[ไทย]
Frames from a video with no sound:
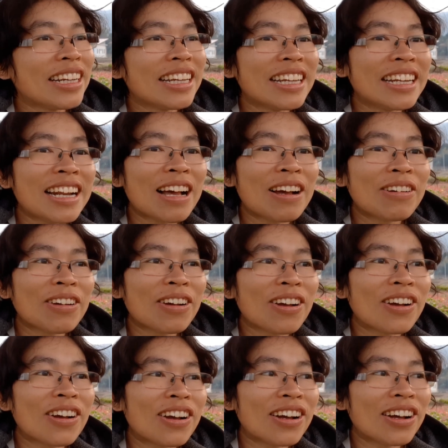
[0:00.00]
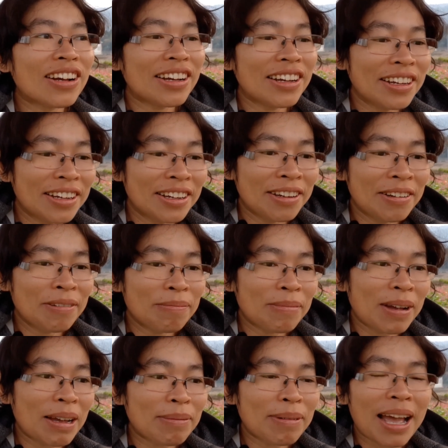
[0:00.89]
นี้เราก็
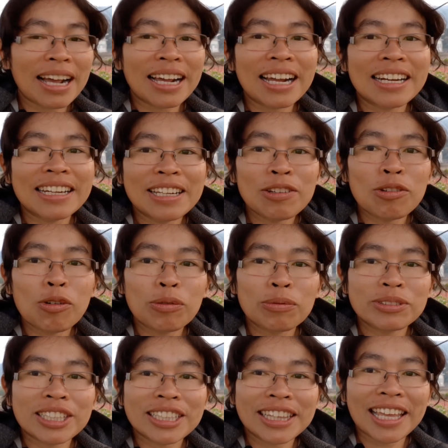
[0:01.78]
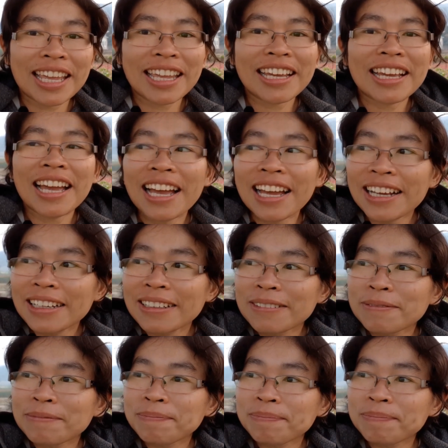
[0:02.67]
มาพักกันที่โฮมสเตย์ค่ะ
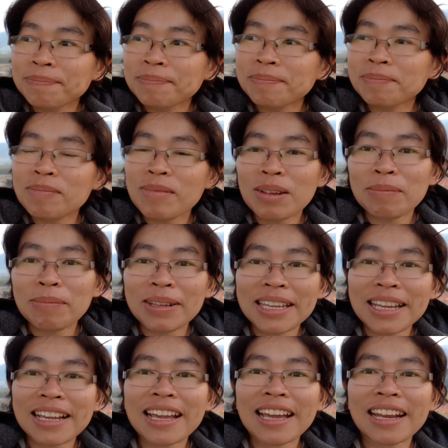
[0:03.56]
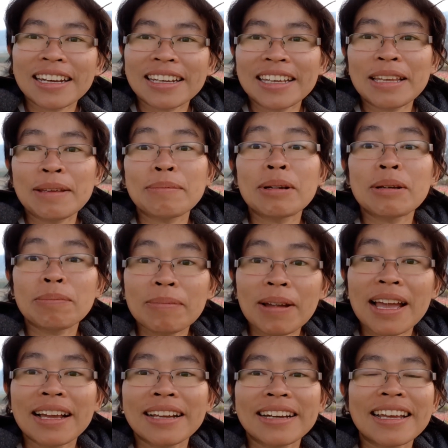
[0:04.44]
บรรยากาศดี
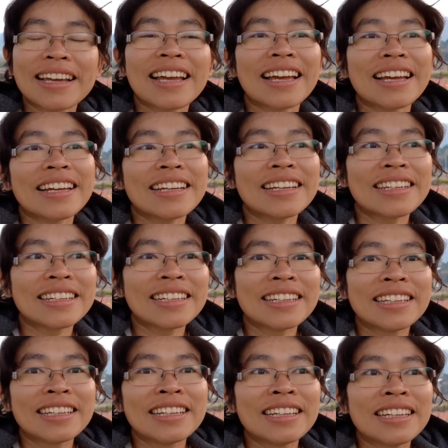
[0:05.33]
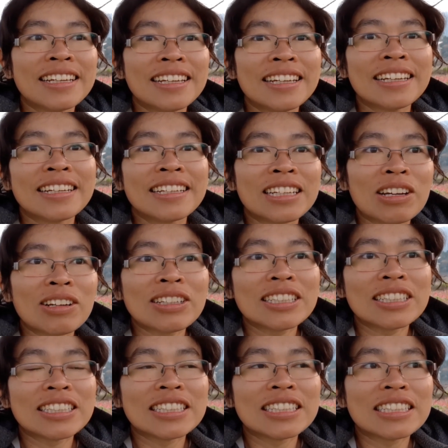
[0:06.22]
มาก ๆ นะคะ ก็
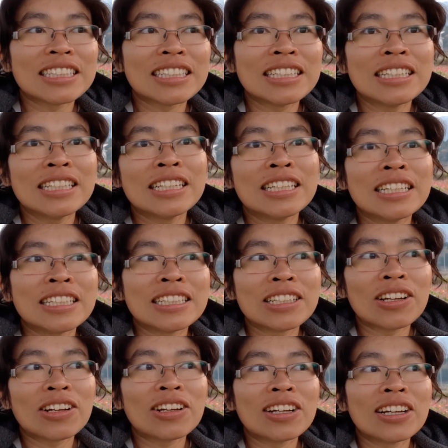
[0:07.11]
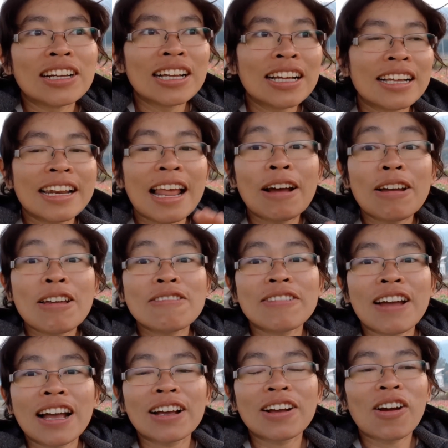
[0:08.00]
คือต้องเล่าให้
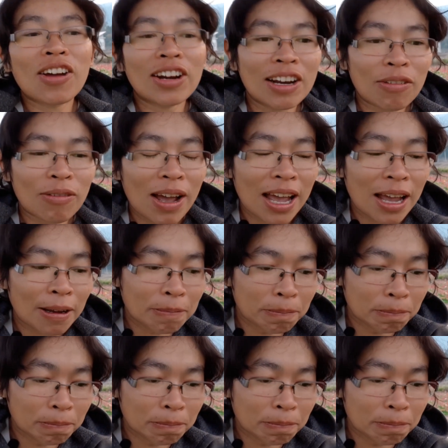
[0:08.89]
ฟังก่อนนะว่า